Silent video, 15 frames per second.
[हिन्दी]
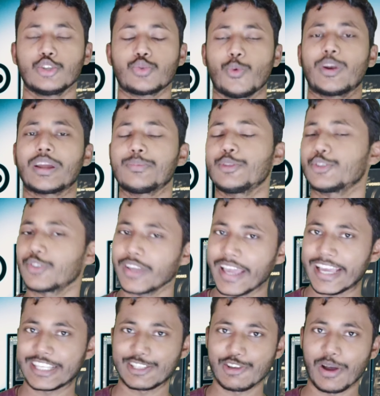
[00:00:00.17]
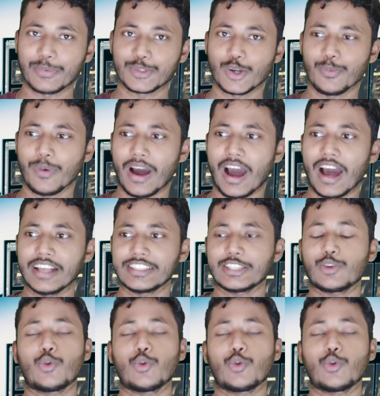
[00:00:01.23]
सो वेलकम दोस्तों कैसे हो आप सब आज